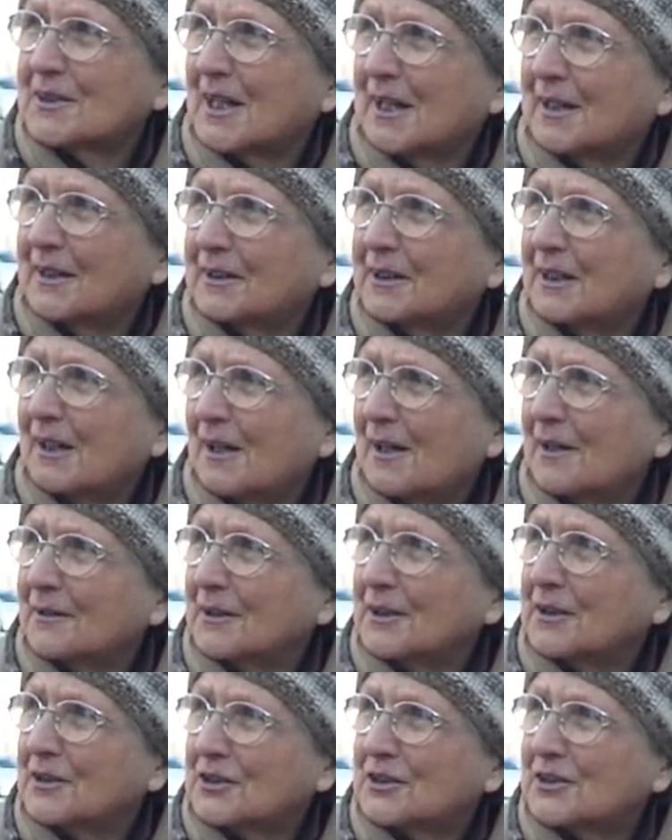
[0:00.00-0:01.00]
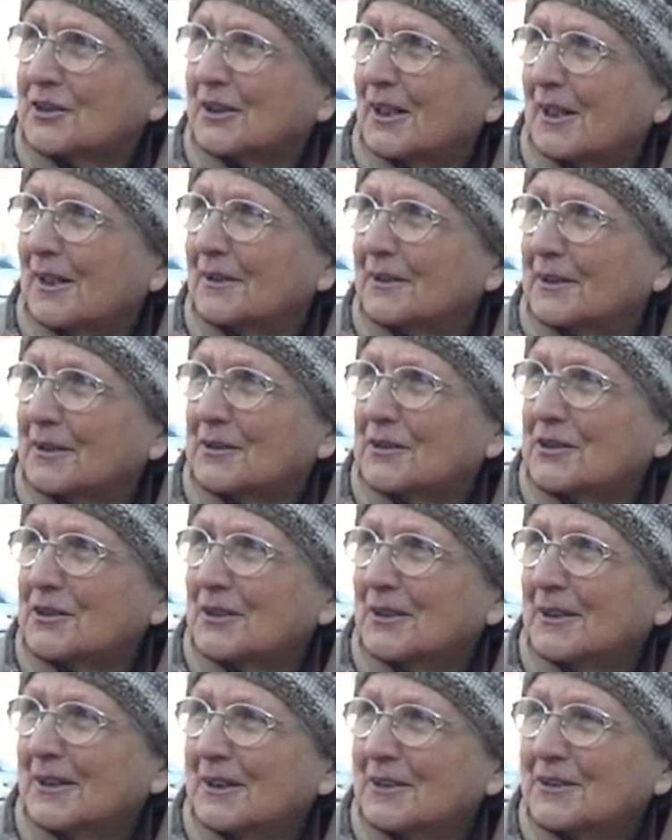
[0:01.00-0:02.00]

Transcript: nein, gar nicht, gar nicht.